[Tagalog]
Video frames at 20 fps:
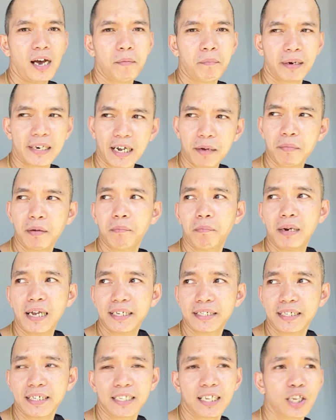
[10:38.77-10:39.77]
maraming
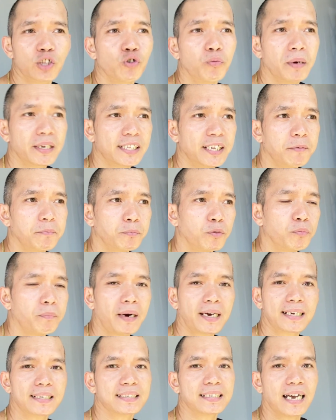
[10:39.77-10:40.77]
blessing na dumating po
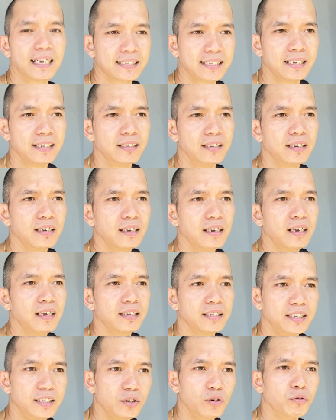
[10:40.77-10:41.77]
para sa atin.
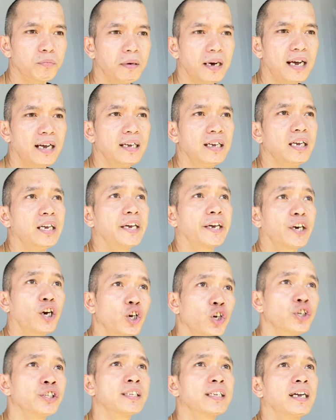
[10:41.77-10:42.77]
Di ho ba?
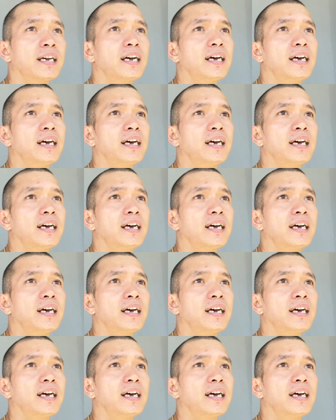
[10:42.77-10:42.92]
Ngayon,